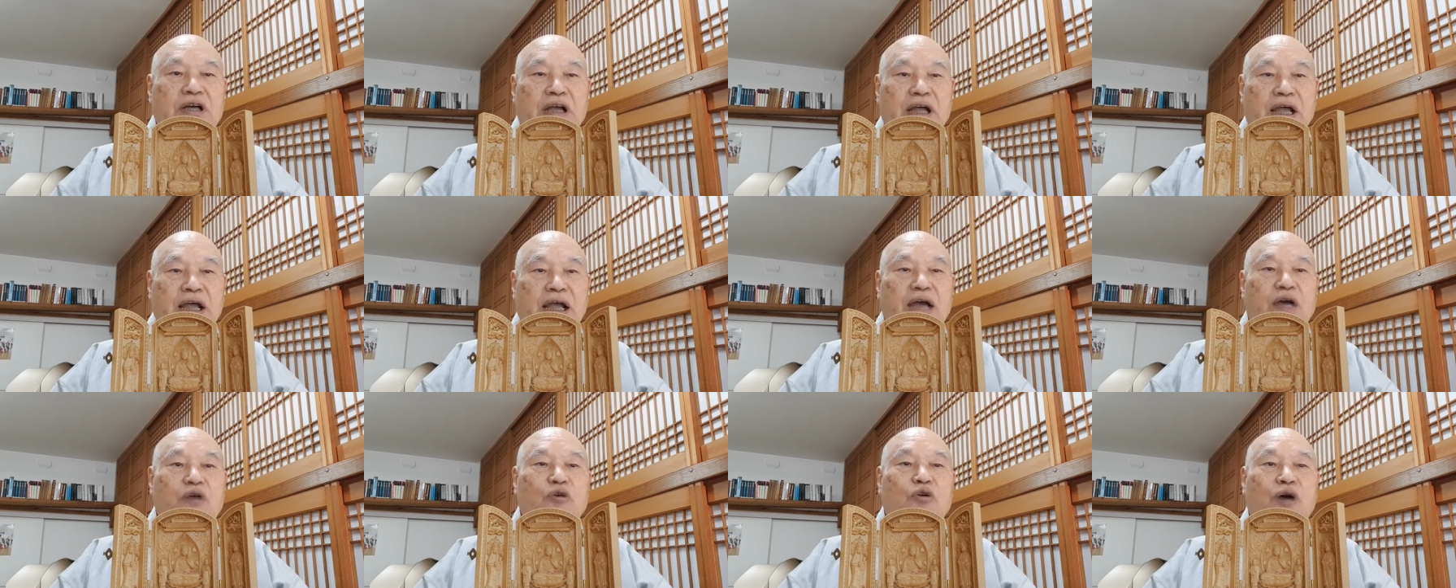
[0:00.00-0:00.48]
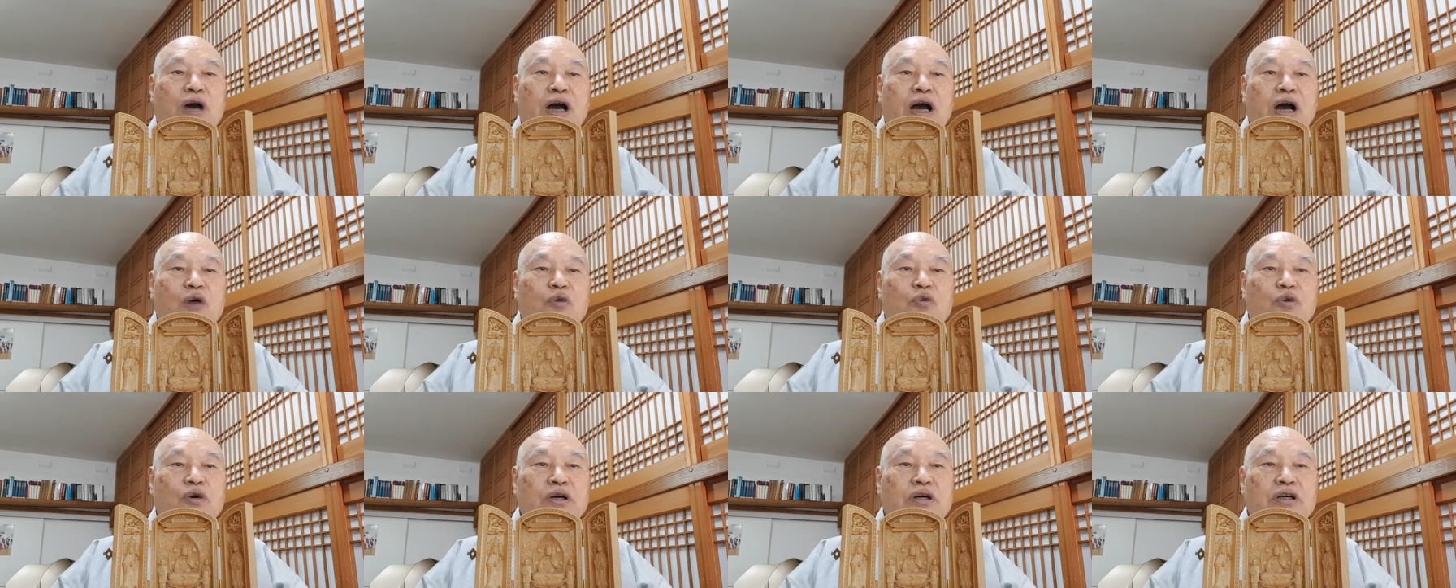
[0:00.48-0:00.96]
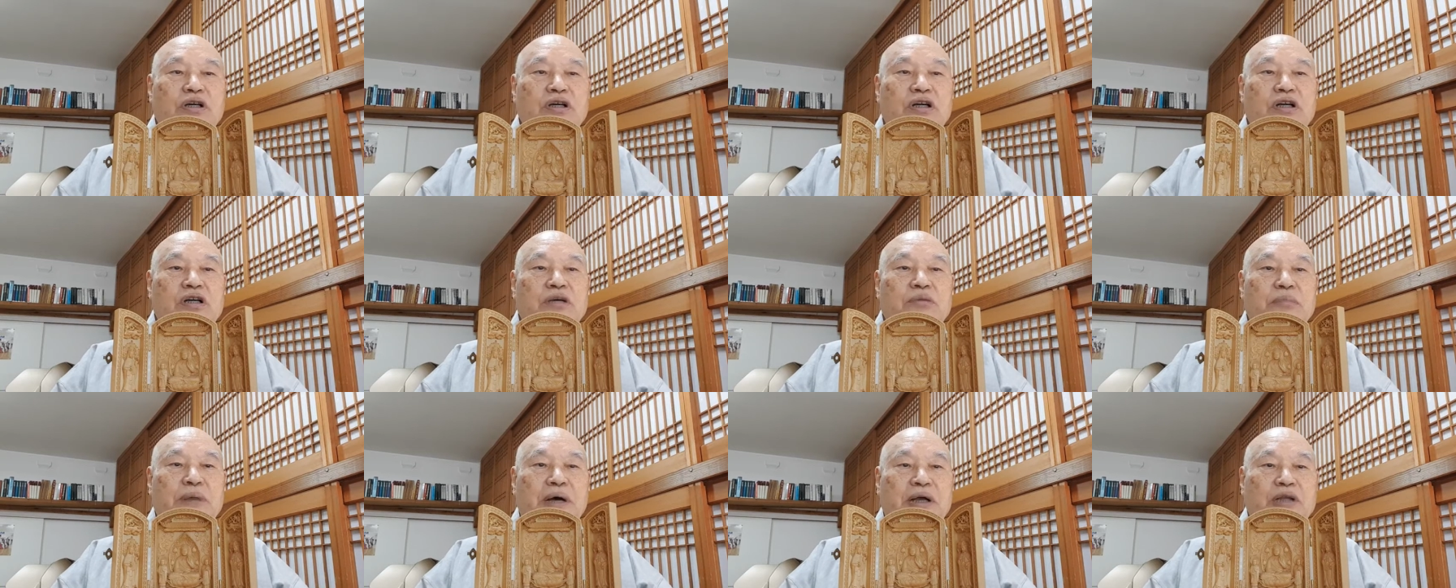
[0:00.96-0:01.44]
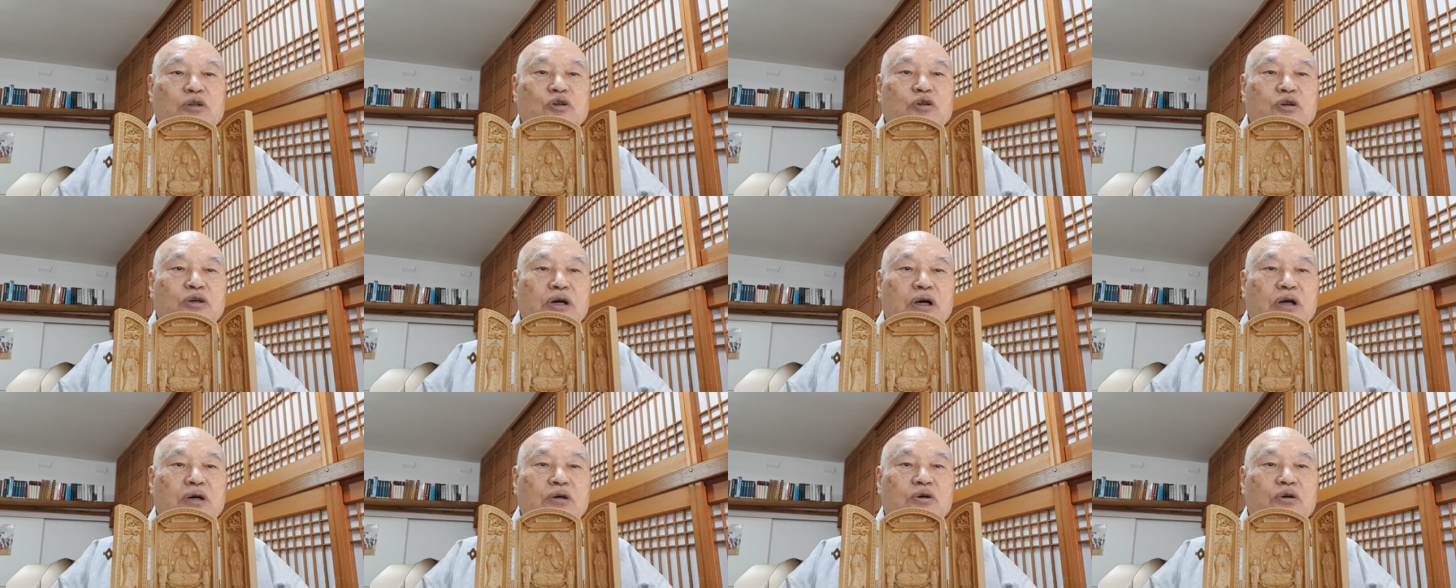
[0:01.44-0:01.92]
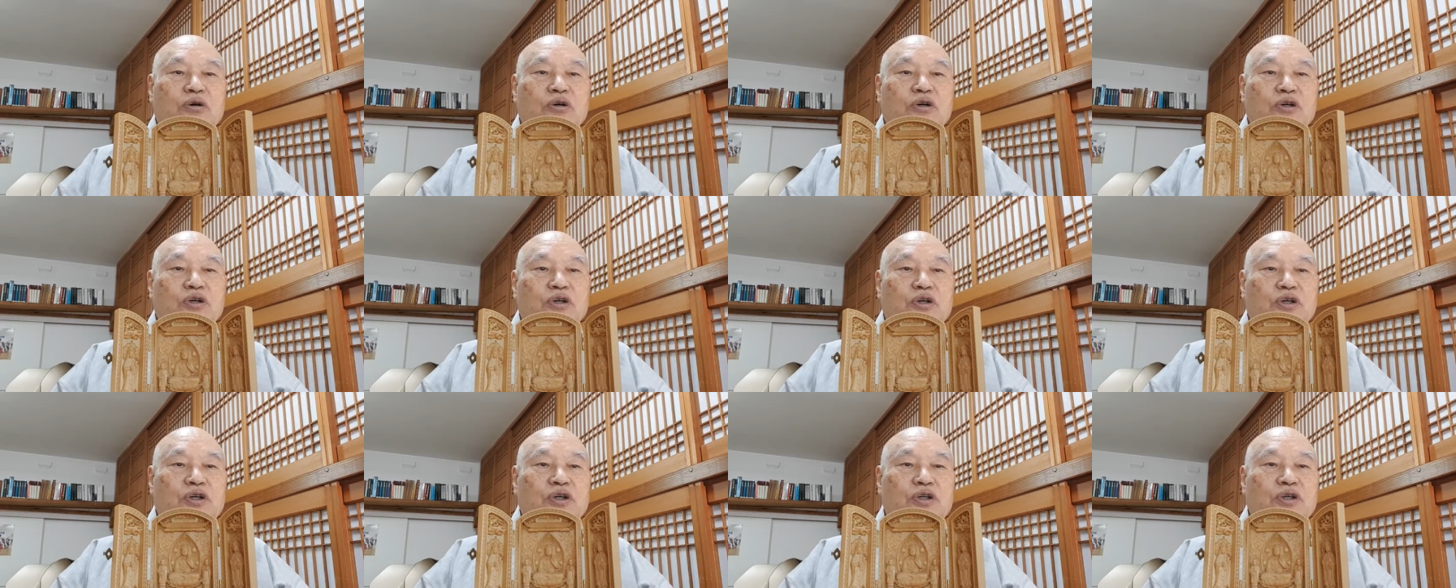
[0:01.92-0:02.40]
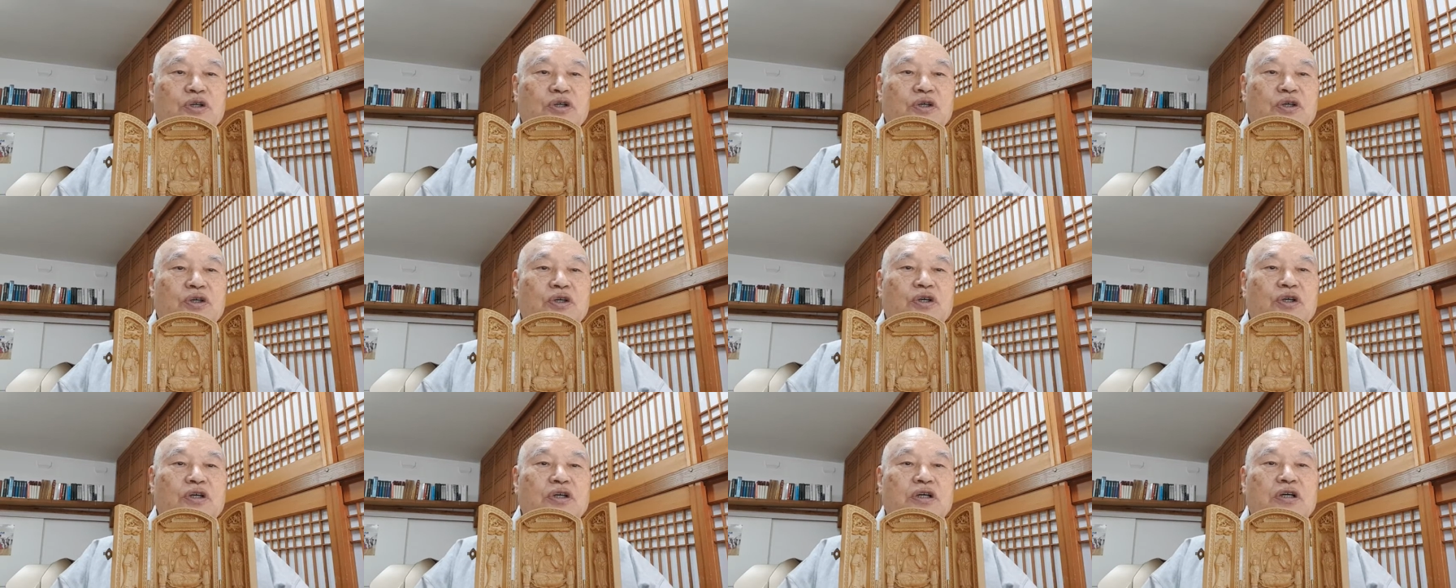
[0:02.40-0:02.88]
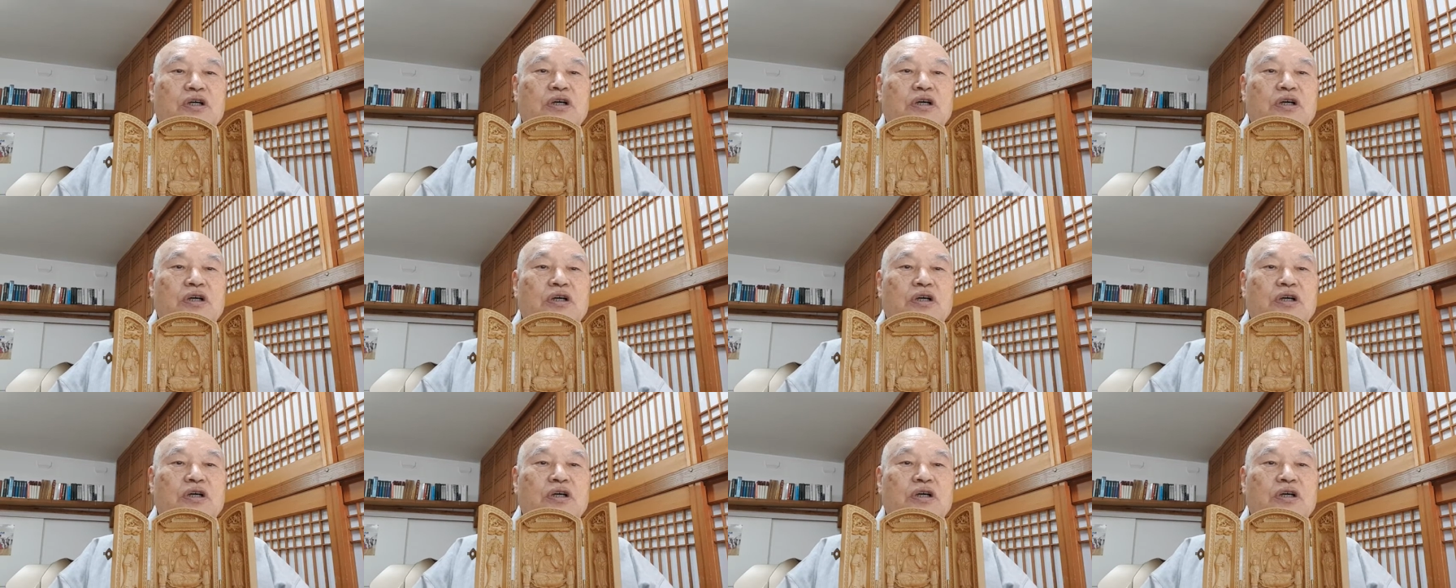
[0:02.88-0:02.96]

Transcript: 행과 원을 만족하고 어,